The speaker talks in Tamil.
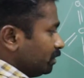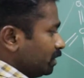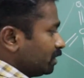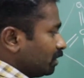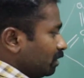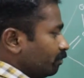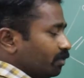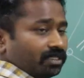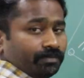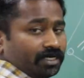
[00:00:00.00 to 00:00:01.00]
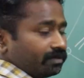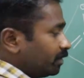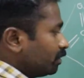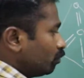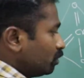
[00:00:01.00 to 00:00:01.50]
இங்கே இருக்கிற நம்பர் தான்
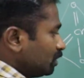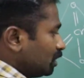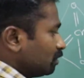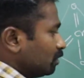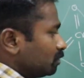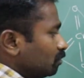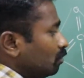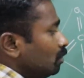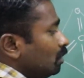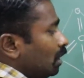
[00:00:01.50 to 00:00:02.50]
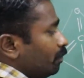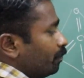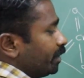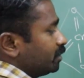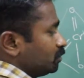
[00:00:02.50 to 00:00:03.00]
மல்டிப்ளை இங்கே ஒன்று தான் இருக்குன்னு அர்த்தம் அப்போ
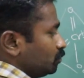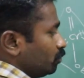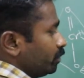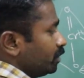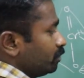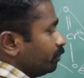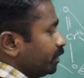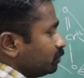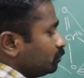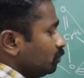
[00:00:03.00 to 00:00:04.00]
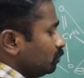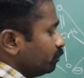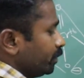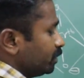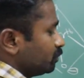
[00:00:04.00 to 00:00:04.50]
மைனஸ் டூ ஒன் இன்ட்டு மைனஸ் டூ
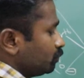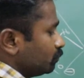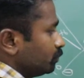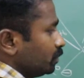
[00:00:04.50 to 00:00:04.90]
மைனஸ் டூ